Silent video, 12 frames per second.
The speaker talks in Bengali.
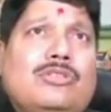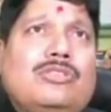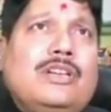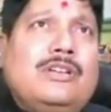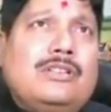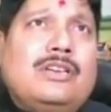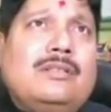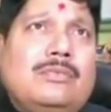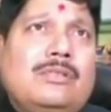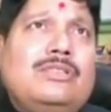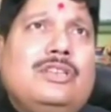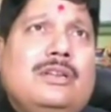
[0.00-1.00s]
আমি তো সেই
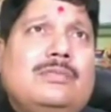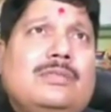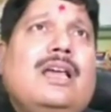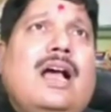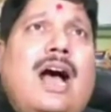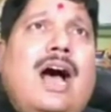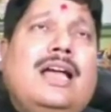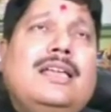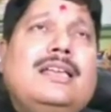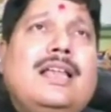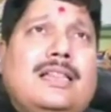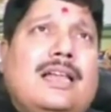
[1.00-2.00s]
কথাটা বলছিলাম কি
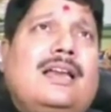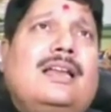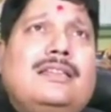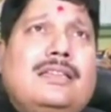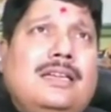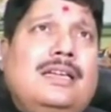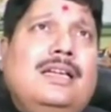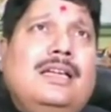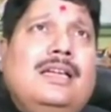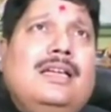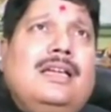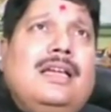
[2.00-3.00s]
আইন আদালতে
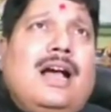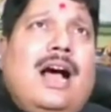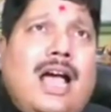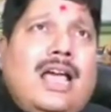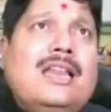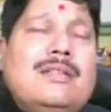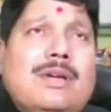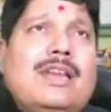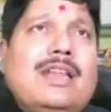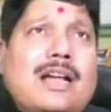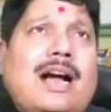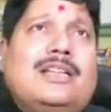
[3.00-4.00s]
আইন
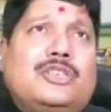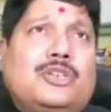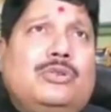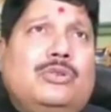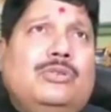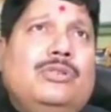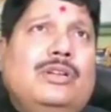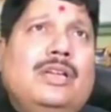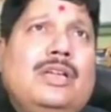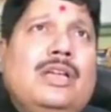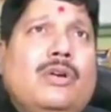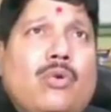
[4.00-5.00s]
মেনে কাজ করো
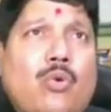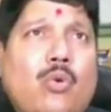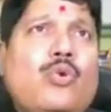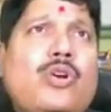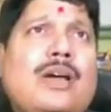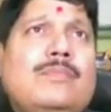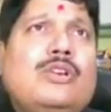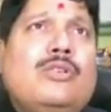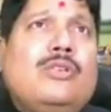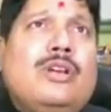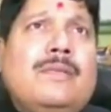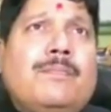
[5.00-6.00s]

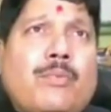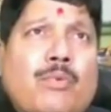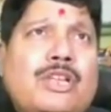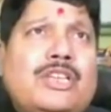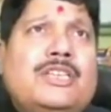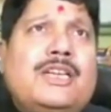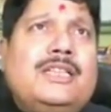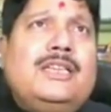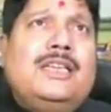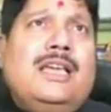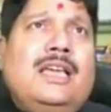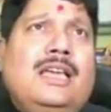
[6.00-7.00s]
গুন্ডামি করে
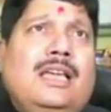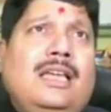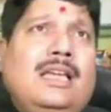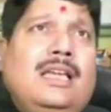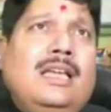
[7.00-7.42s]
পুলিশকে দিয়ে